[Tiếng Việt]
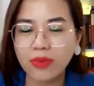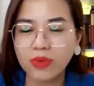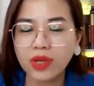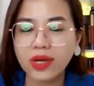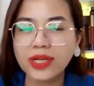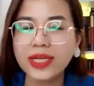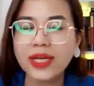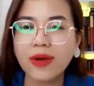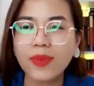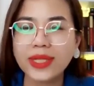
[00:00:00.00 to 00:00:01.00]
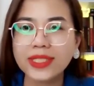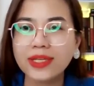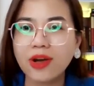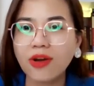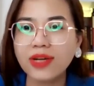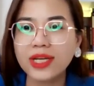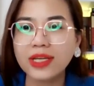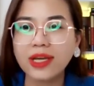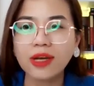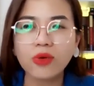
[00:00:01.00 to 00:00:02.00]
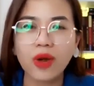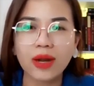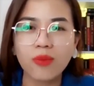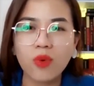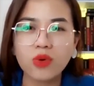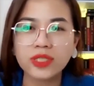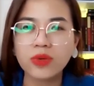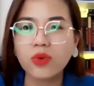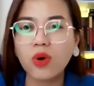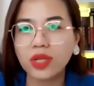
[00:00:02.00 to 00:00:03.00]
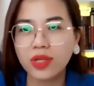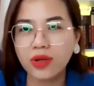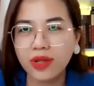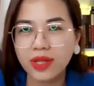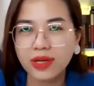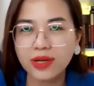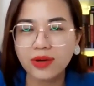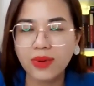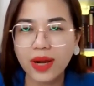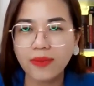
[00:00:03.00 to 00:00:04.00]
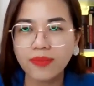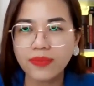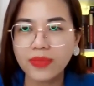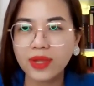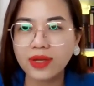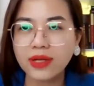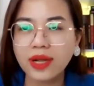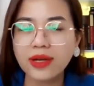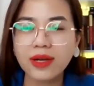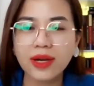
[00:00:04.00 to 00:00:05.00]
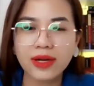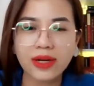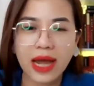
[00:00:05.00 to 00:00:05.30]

đọc cho đến khi nào mà anh chị có được cái kết quả là một triệu đô thì thôi được không ạ đến à,